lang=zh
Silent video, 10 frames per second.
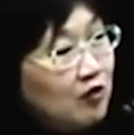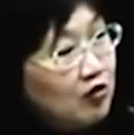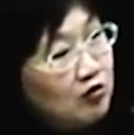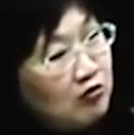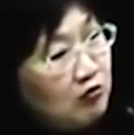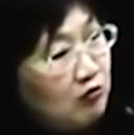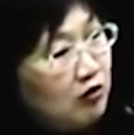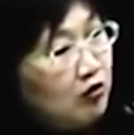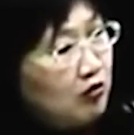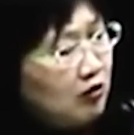我的
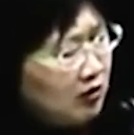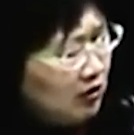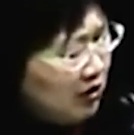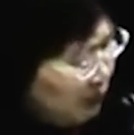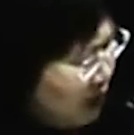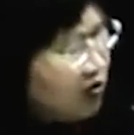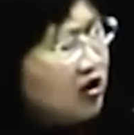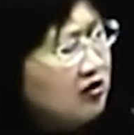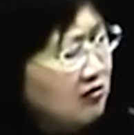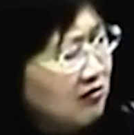我老公，很抱
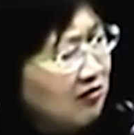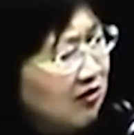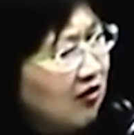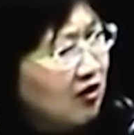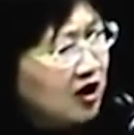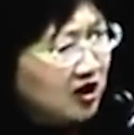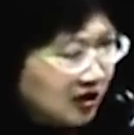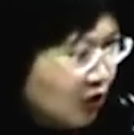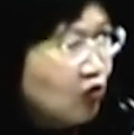歉。哦，谢谢